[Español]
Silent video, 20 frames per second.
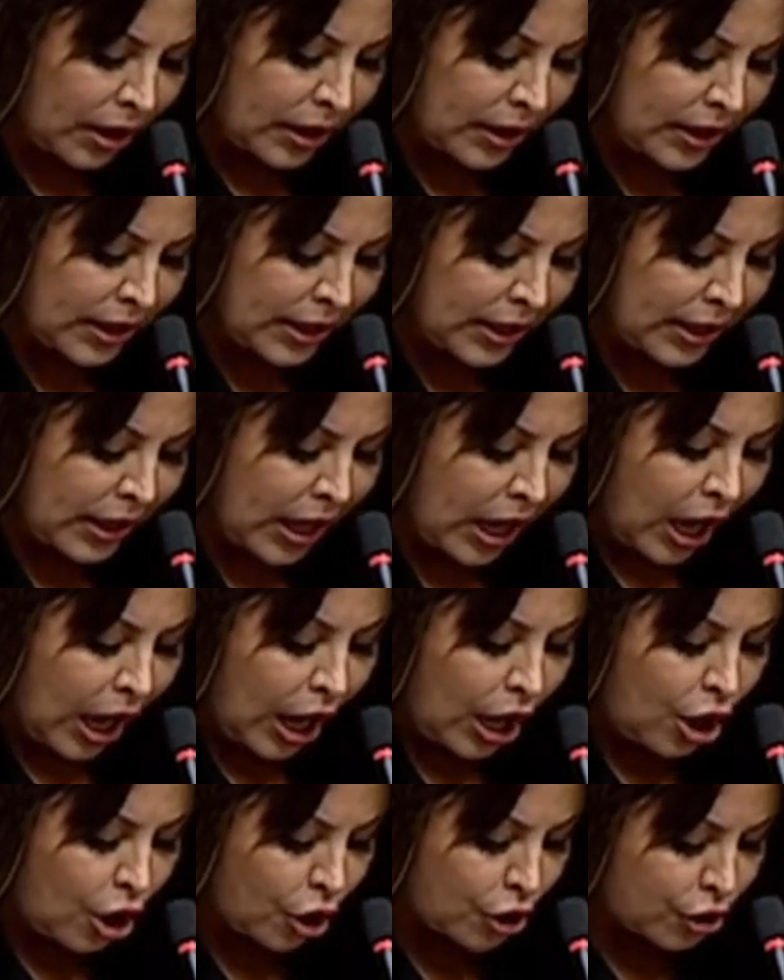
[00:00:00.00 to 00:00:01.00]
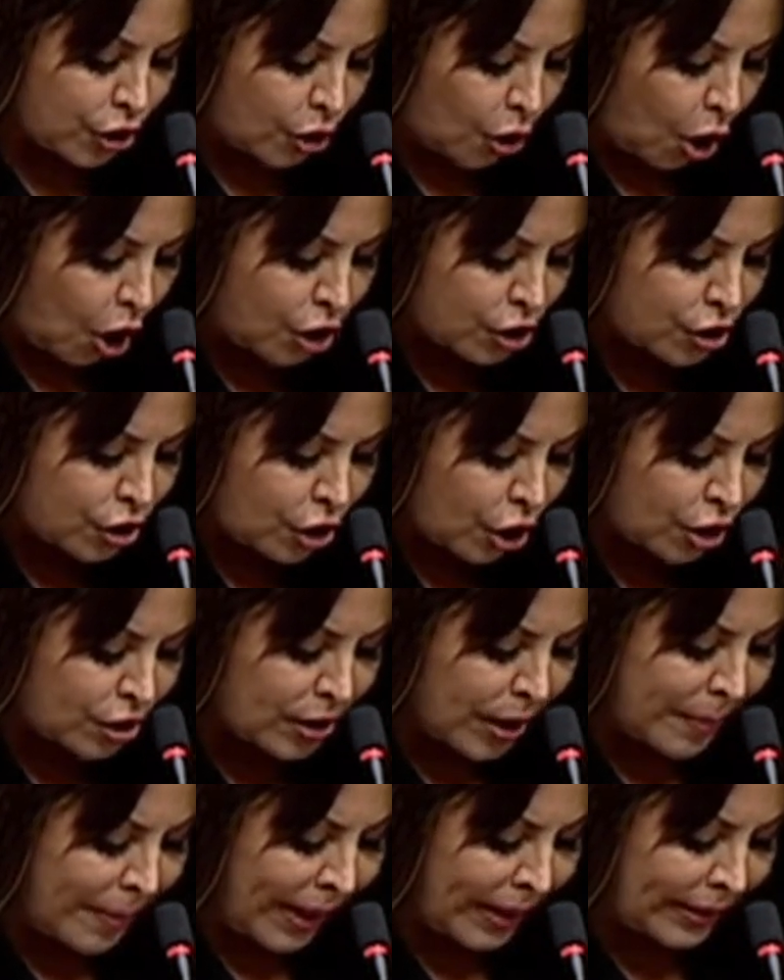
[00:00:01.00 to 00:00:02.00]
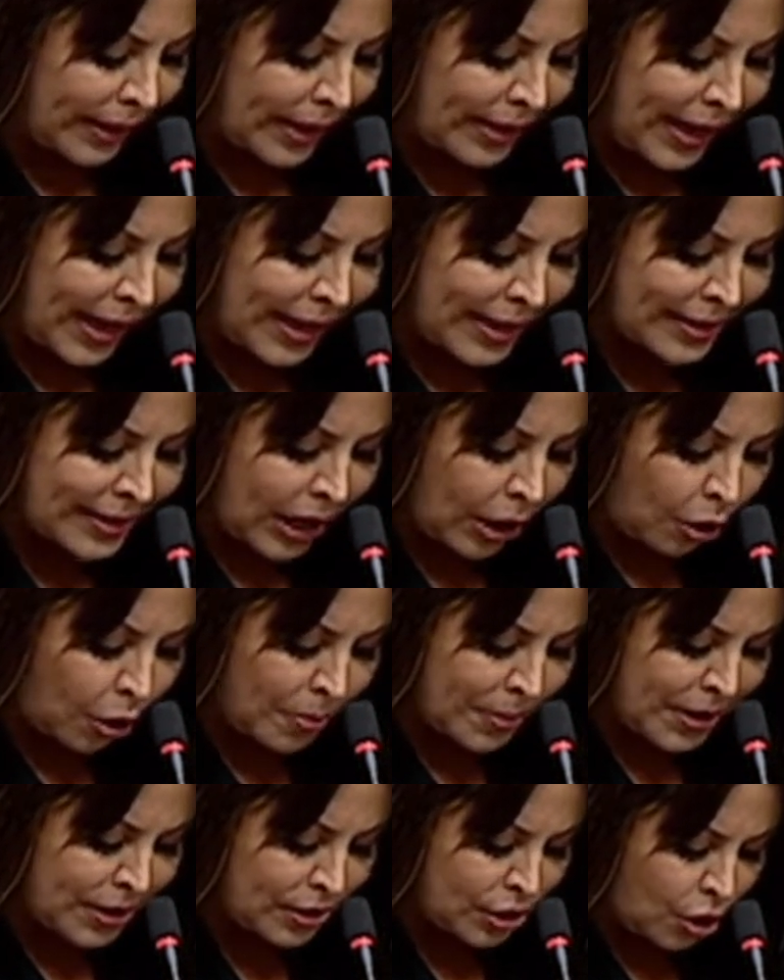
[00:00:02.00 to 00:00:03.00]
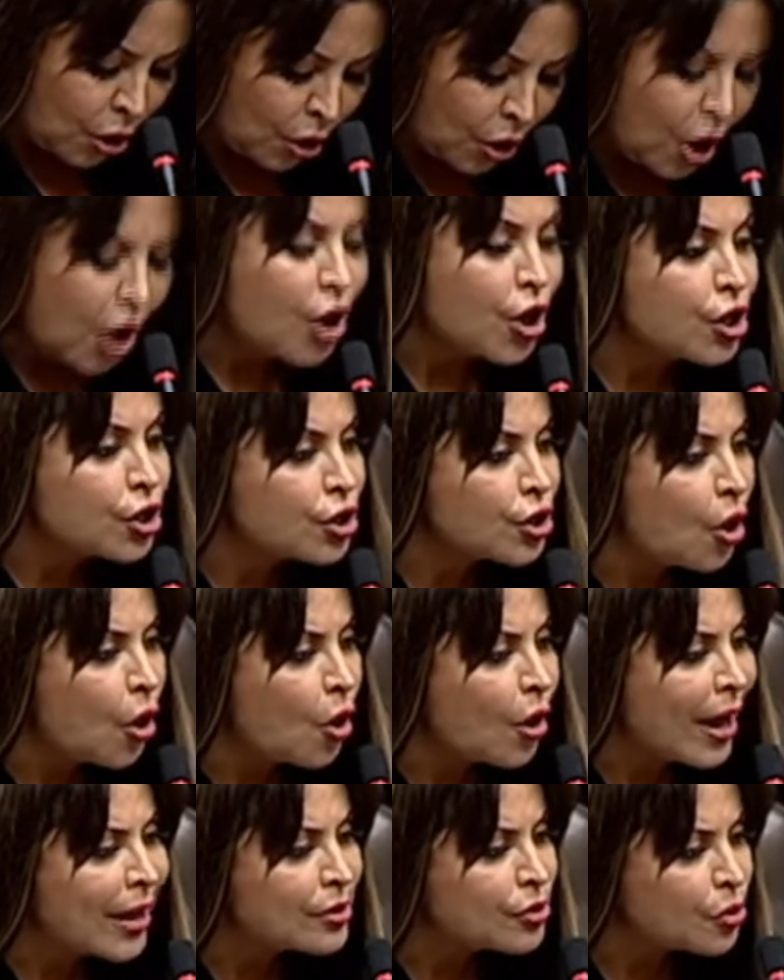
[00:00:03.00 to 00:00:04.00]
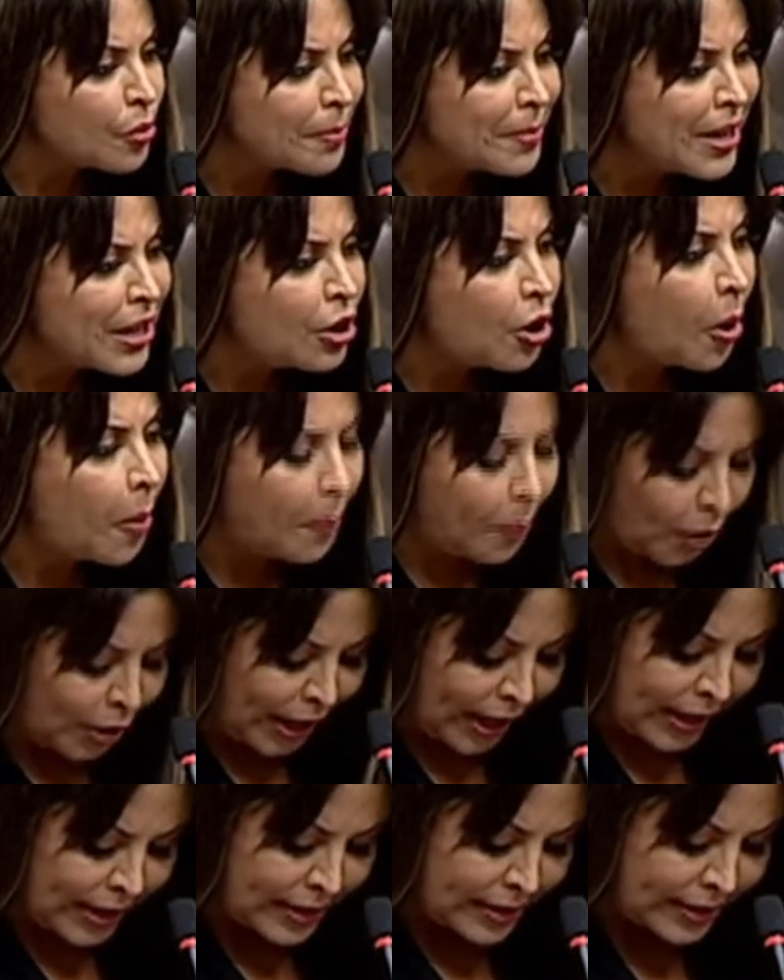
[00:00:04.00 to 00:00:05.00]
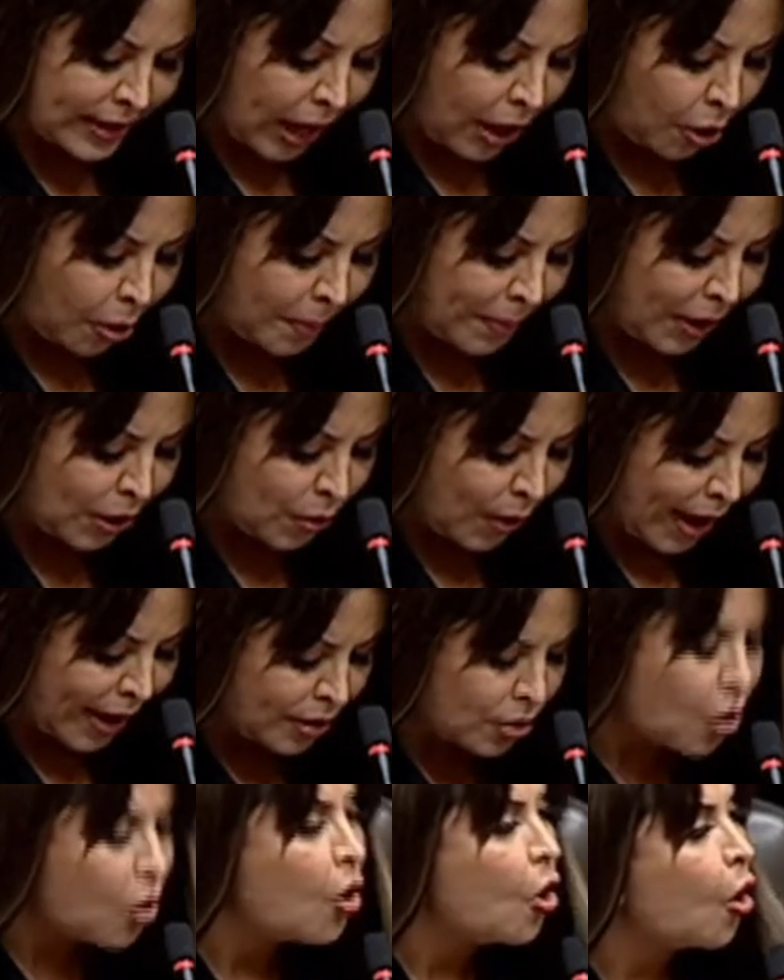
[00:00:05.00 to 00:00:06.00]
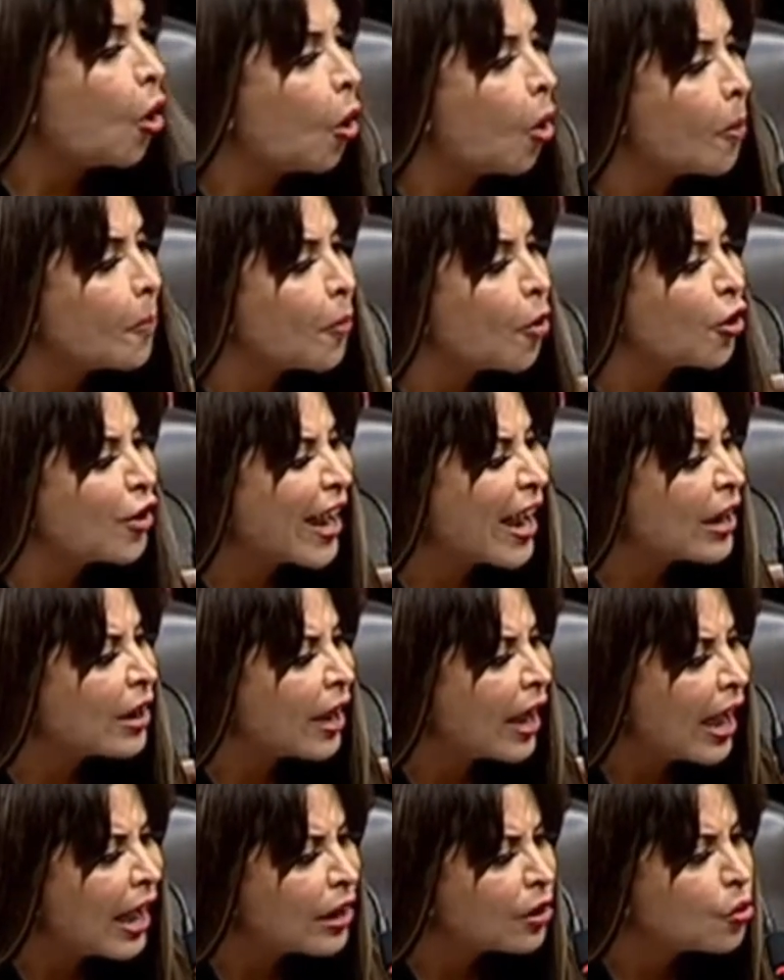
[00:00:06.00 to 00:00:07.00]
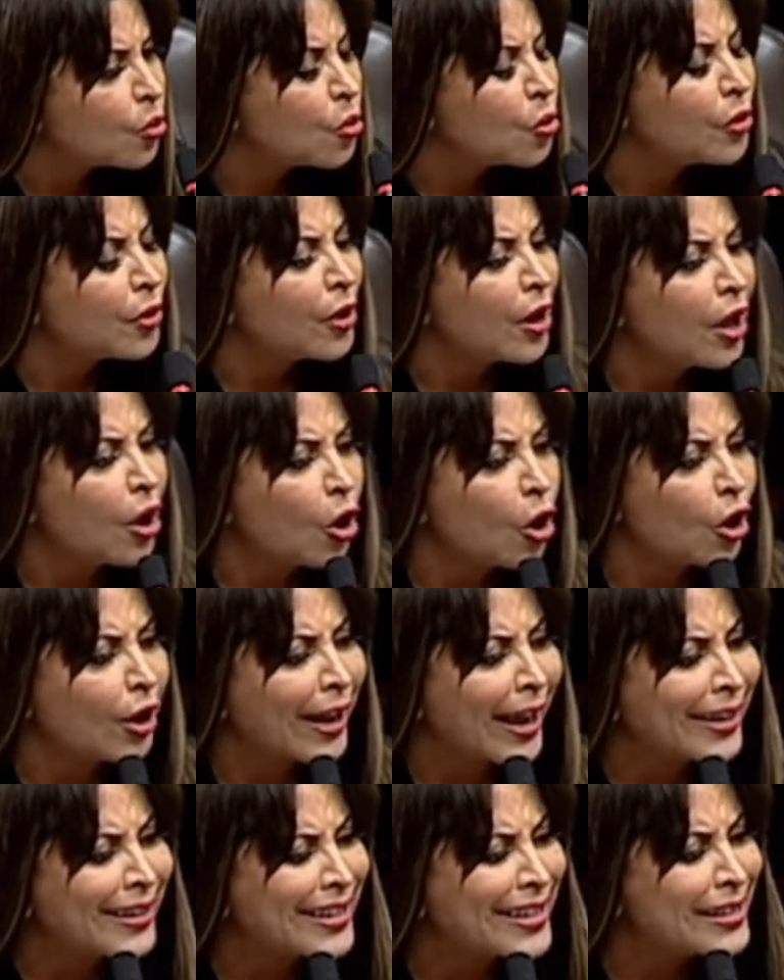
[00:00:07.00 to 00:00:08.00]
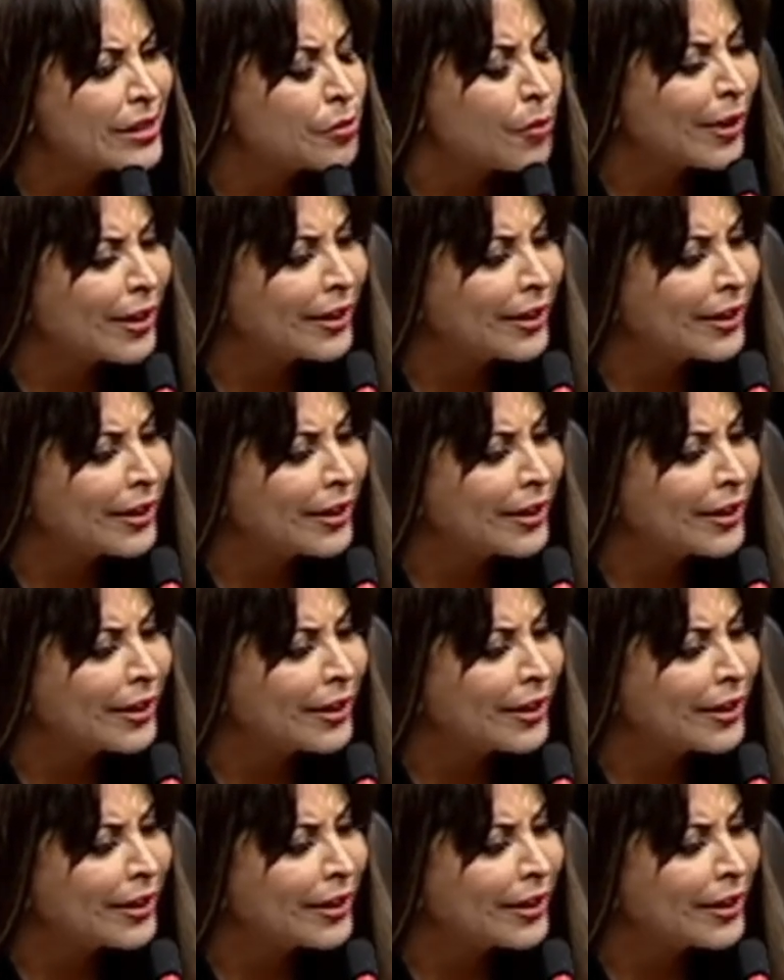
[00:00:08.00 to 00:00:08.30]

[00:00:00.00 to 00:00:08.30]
y los costos de mantener esta comisión son asumidos por el Estado peruano o por algún organismo